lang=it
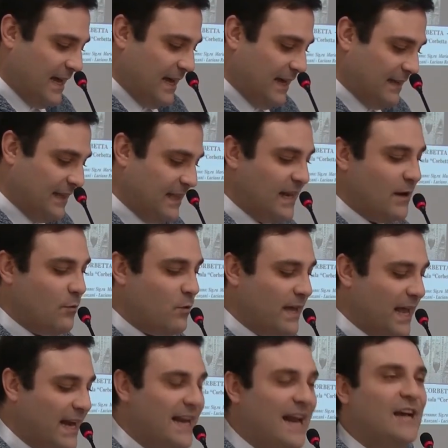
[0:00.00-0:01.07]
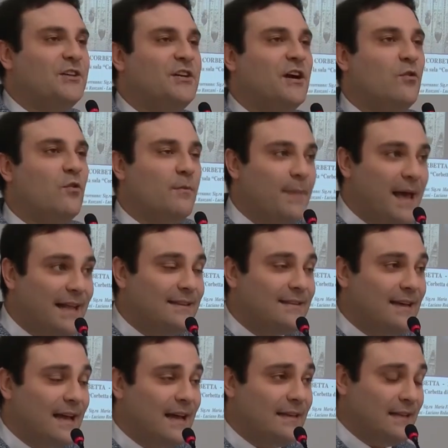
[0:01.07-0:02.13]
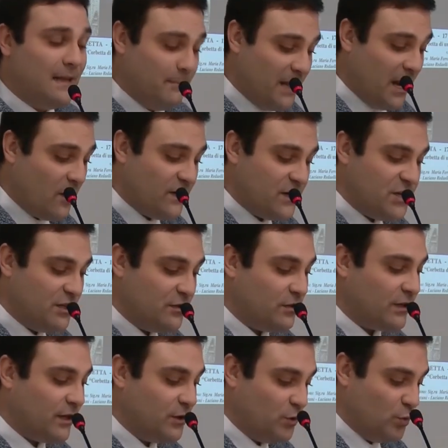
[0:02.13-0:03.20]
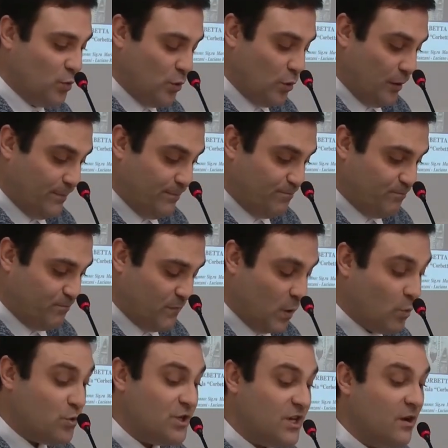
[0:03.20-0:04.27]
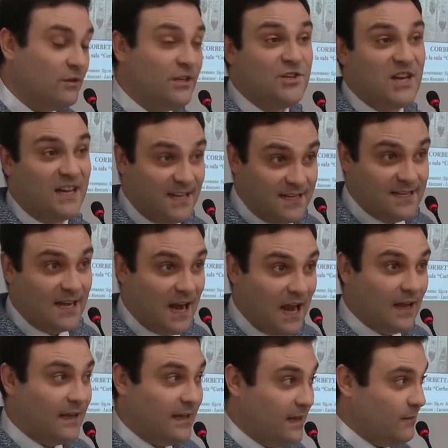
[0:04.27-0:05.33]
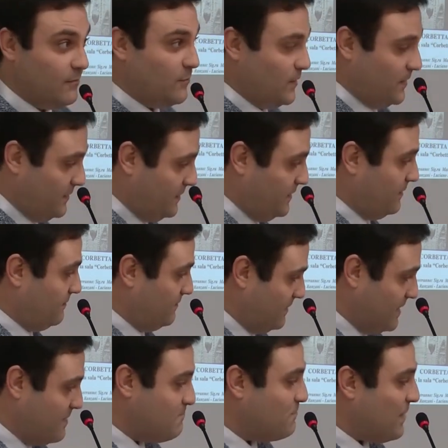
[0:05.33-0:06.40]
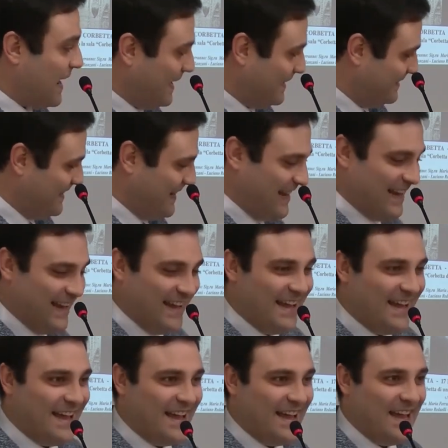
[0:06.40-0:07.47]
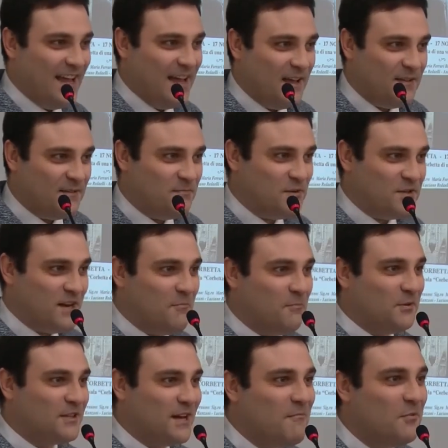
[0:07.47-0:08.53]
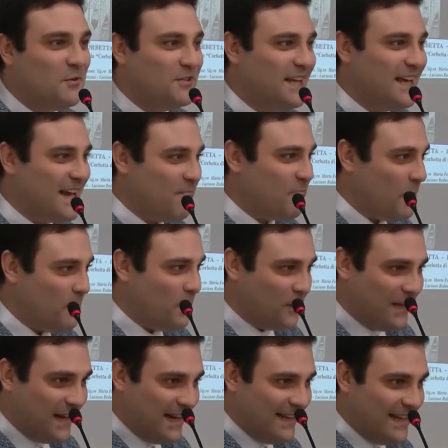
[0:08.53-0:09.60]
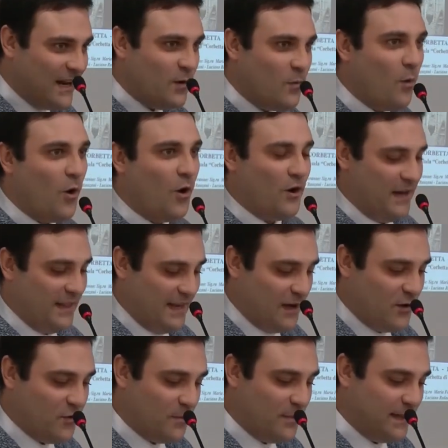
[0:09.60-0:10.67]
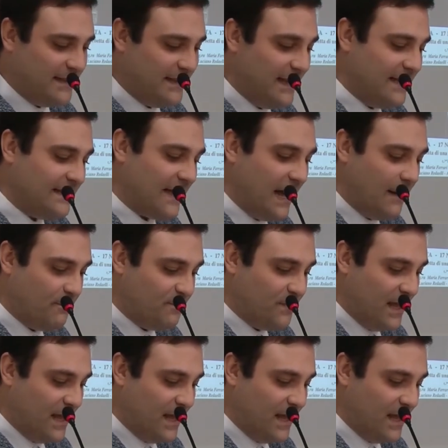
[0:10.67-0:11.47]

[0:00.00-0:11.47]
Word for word: Daniele Cucchiani nasce a Corbetta nel 1931, cugino di Gianni Saracchi, quindi in parte eh, potremmo dire proprio nel cuore della corbettinità,